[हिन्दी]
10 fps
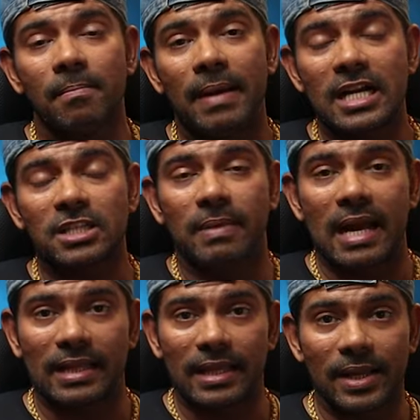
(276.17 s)
ब्रांड्स
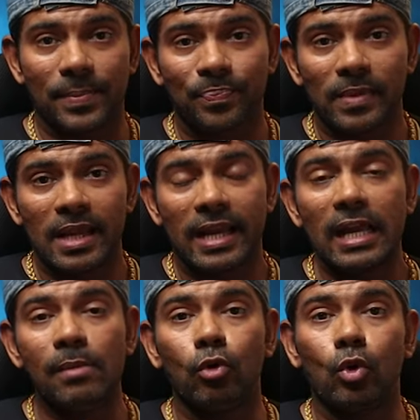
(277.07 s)
बनाते हैं
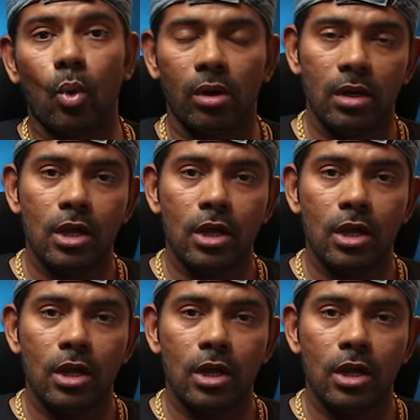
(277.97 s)
क्लेन बुट्रोल